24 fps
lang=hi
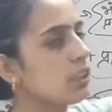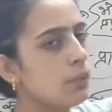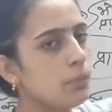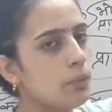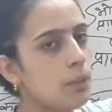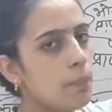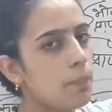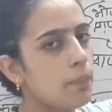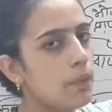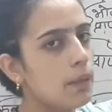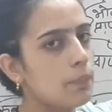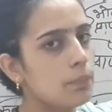
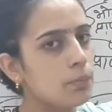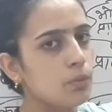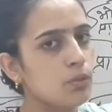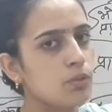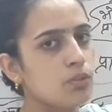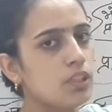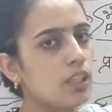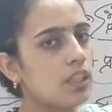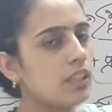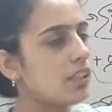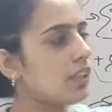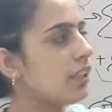हमें प्राप्त हो
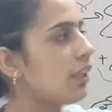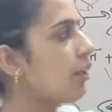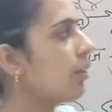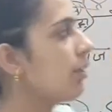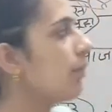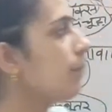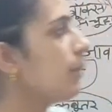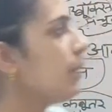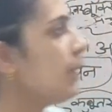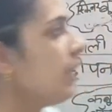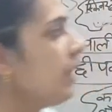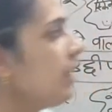जाता है
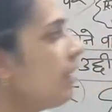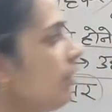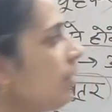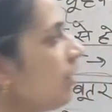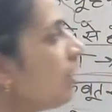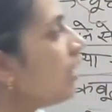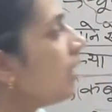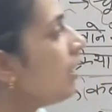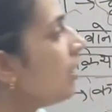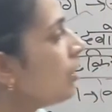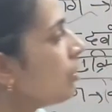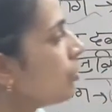मीनिंग
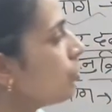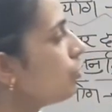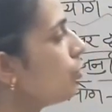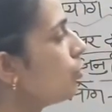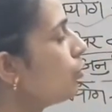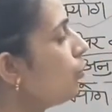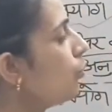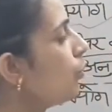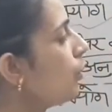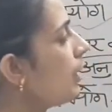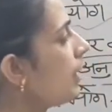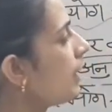
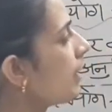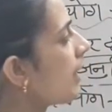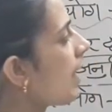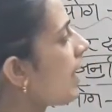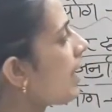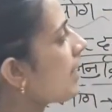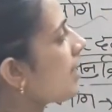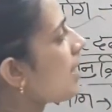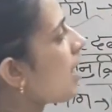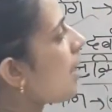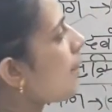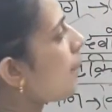जरूरी क्या
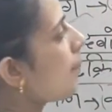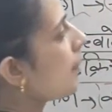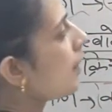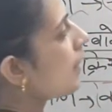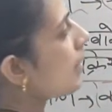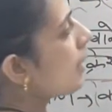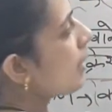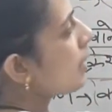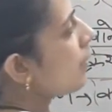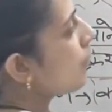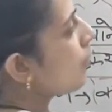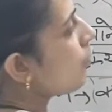है यहाँ पर
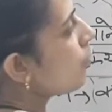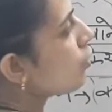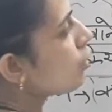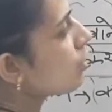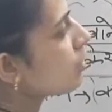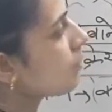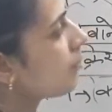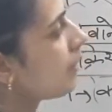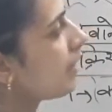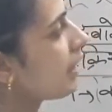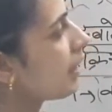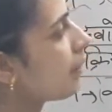रे
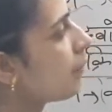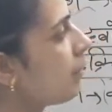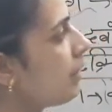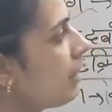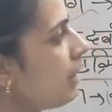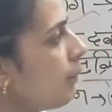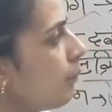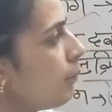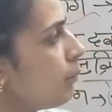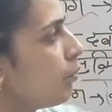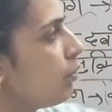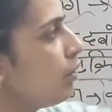
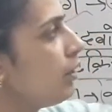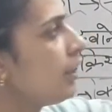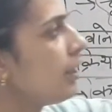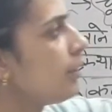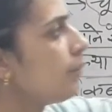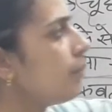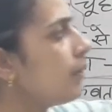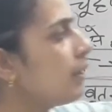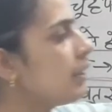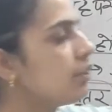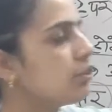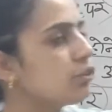मीनिंग
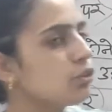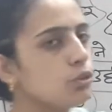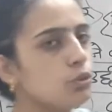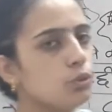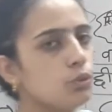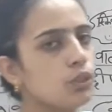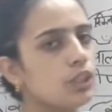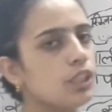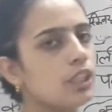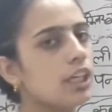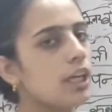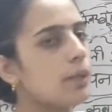पुनर्बलन
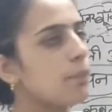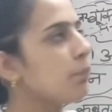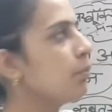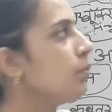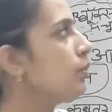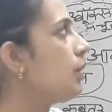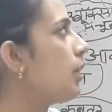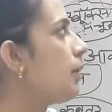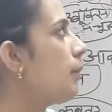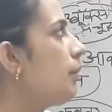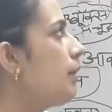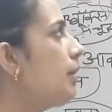जरूरी है
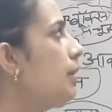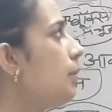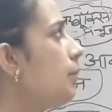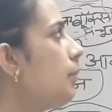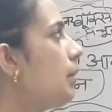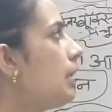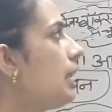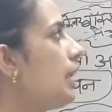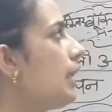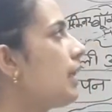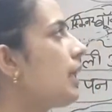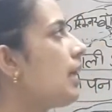पुनर्बलन
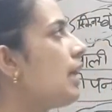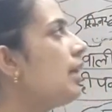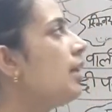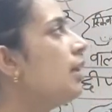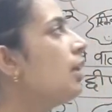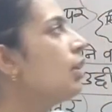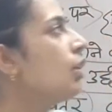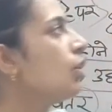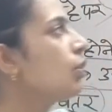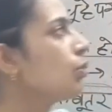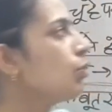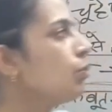मिलेगा
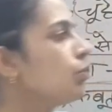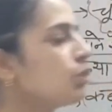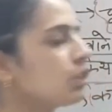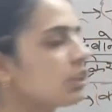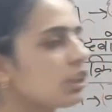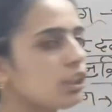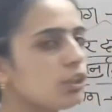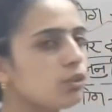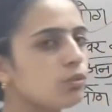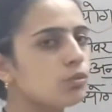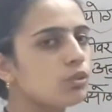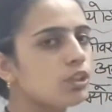तो
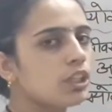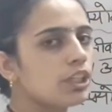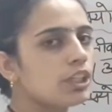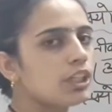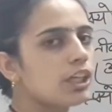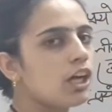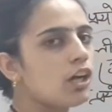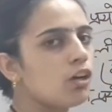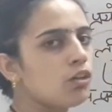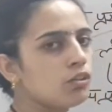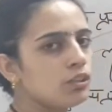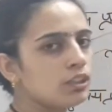उसकी
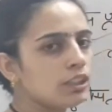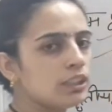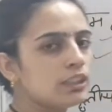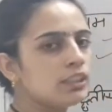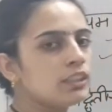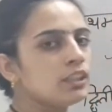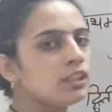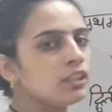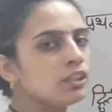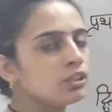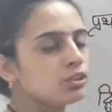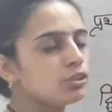अनुक्रियाओं की
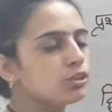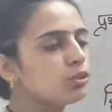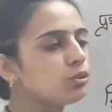जो